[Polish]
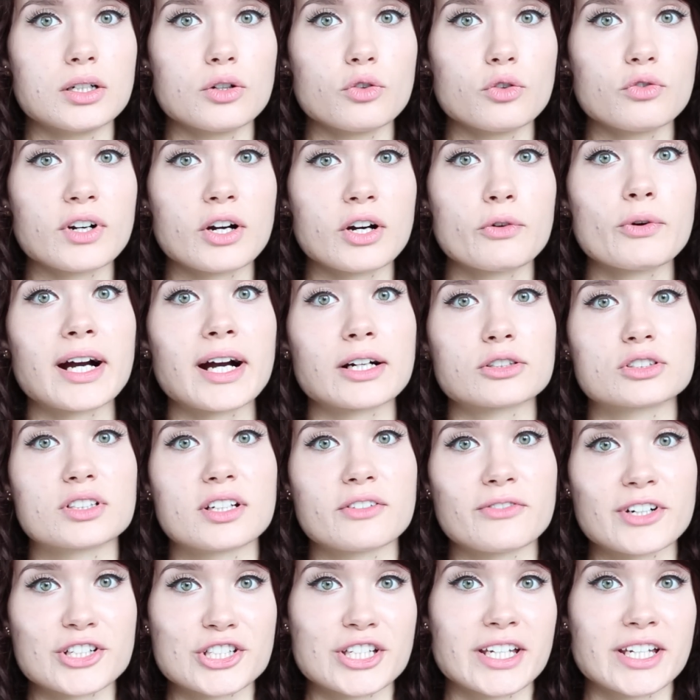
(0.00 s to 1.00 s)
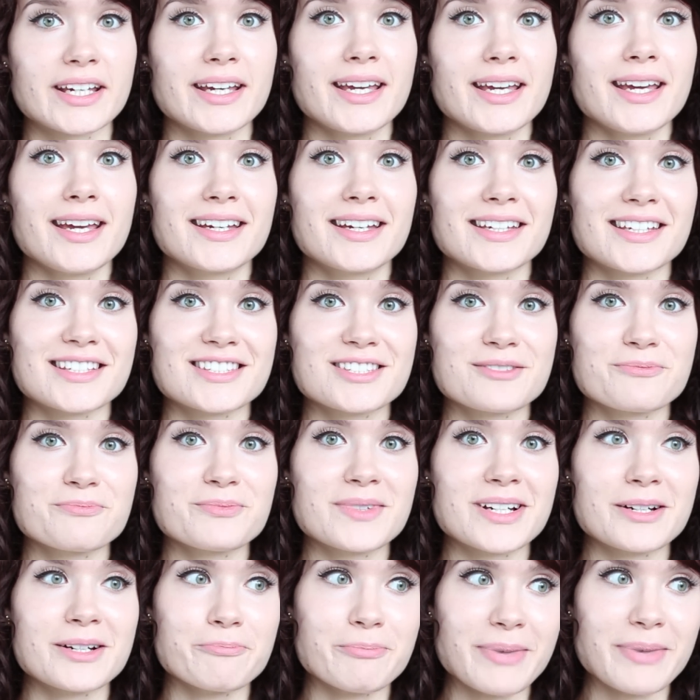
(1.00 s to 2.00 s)
UVA, które właśnie jest
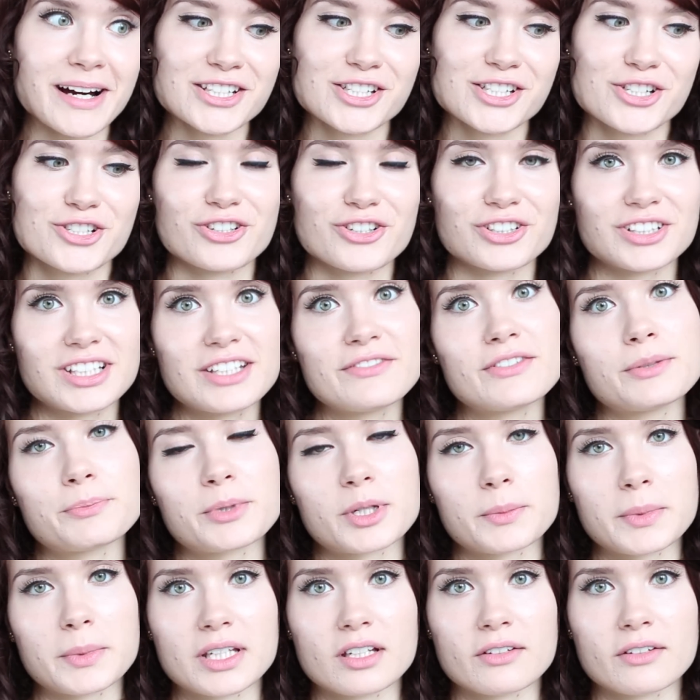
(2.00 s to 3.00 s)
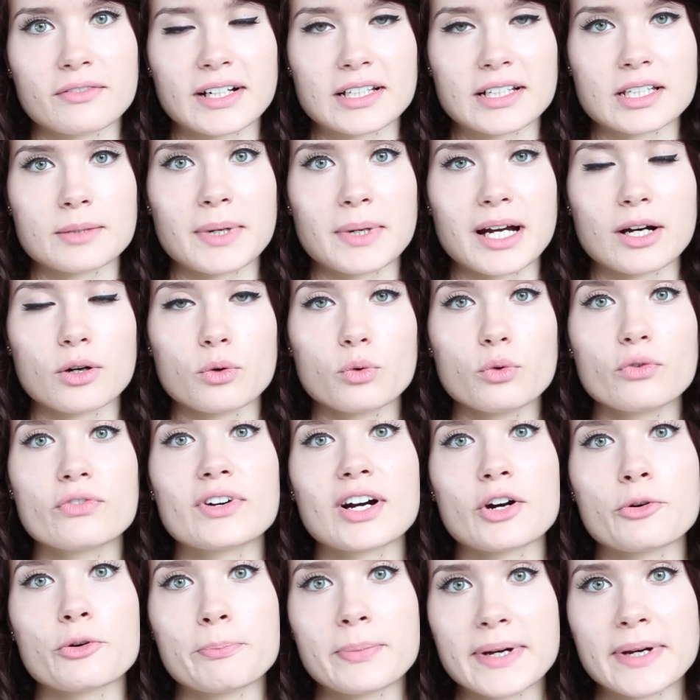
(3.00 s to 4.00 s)
tym bardziej szkodliwym promieniowaniem, a
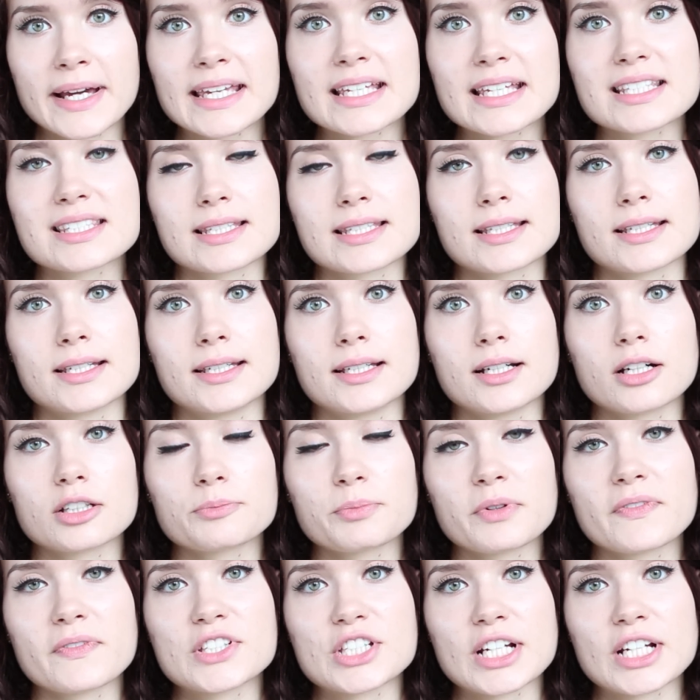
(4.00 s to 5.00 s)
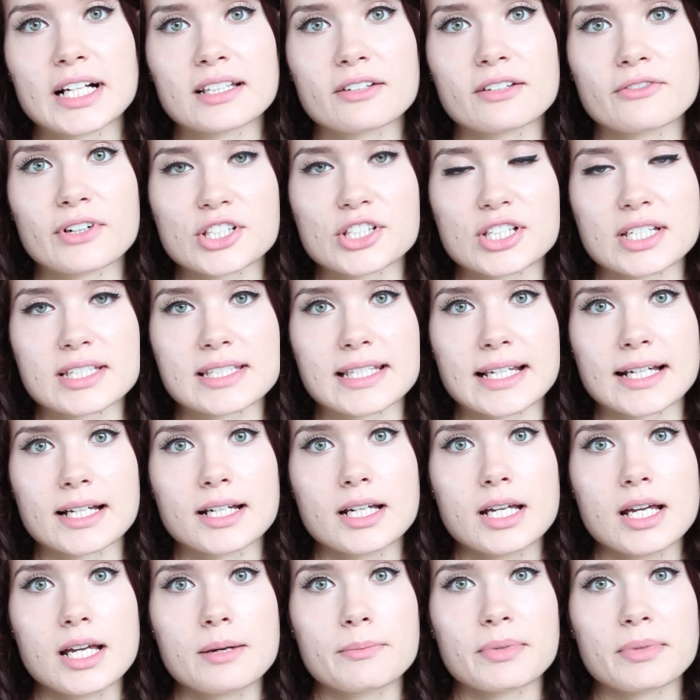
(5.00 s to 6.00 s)
UVB jest odpowiedzialne właśnie za
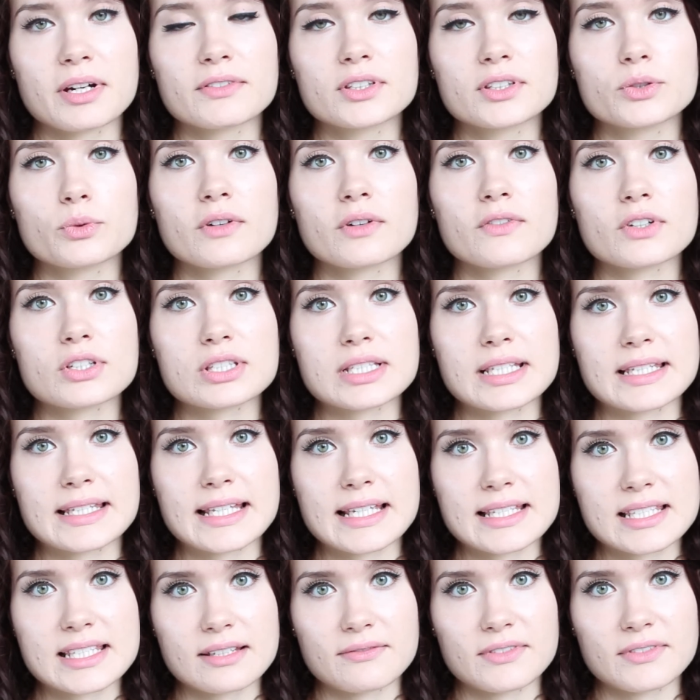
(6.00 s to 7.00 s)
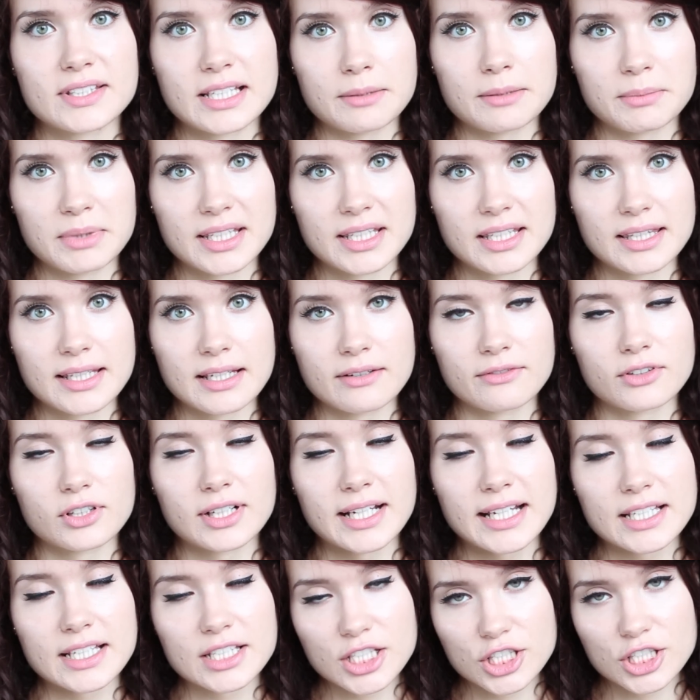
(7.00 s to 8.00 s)
prawidłową syntezę witaminy D w
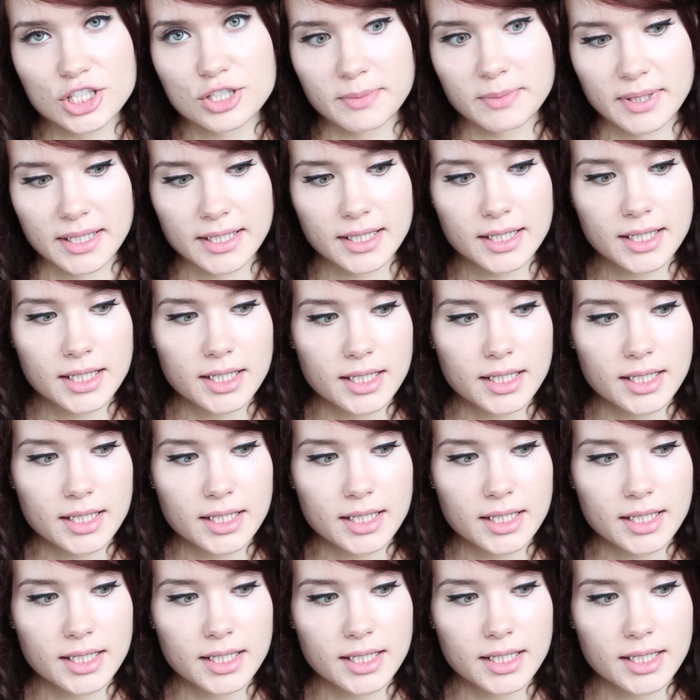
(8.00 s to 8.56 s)
organizmie.